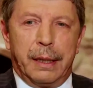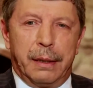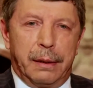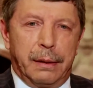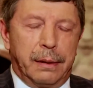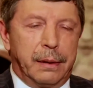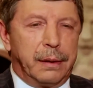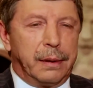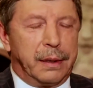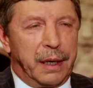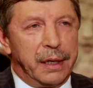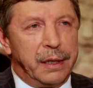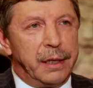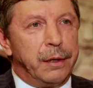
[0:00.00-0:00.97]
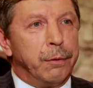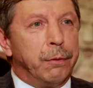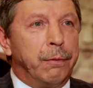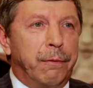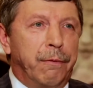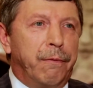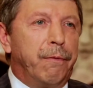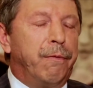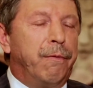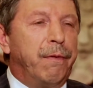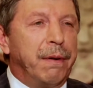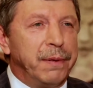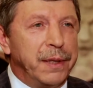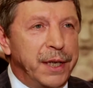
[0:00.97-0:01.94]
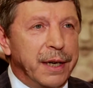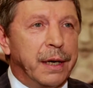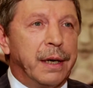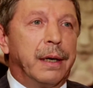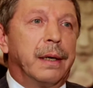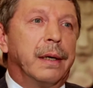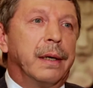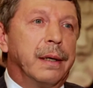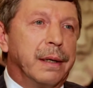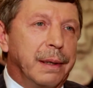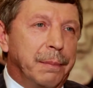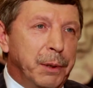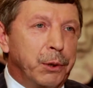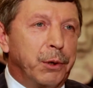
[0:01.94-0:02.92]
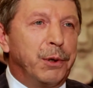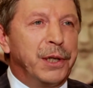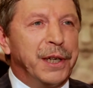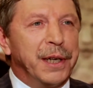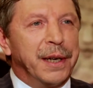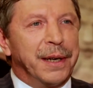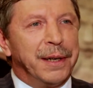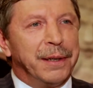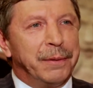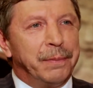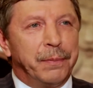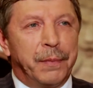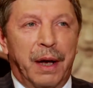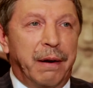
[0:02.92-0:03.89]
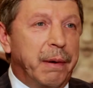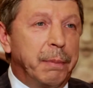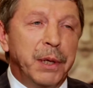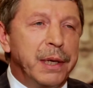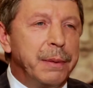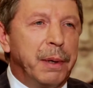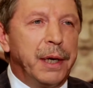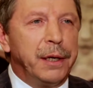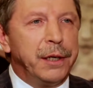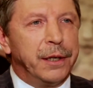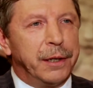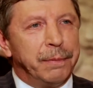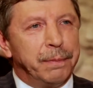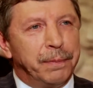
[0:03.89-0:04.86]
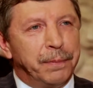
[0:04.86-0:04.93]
Э, за Россию во всех э, международных играх, а вообще не болельщик.